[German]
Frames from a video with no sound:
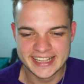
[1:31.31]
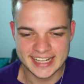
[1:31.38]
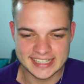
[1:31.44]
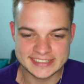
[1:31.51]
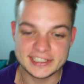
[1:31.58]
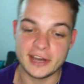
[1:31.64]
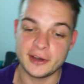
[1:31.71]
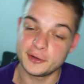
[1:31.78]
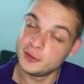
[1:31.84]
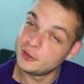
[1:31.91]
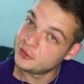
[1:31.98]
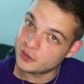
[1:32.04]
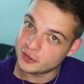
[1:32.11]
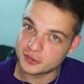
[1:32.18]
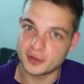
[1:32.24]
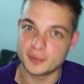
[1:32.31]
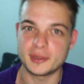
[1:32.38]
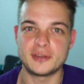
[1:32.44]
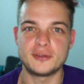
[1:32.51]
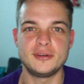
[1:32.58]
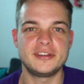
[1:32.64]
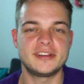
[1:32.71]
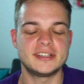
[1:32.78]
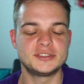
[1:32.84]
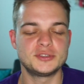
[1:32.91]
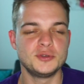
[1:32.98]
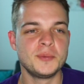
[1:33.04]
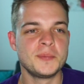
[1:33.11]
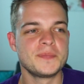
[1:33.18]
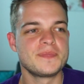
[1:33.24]
Also ja, Julio Jones kommt natürlich
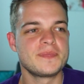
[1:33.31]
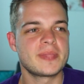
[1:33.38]
dazu.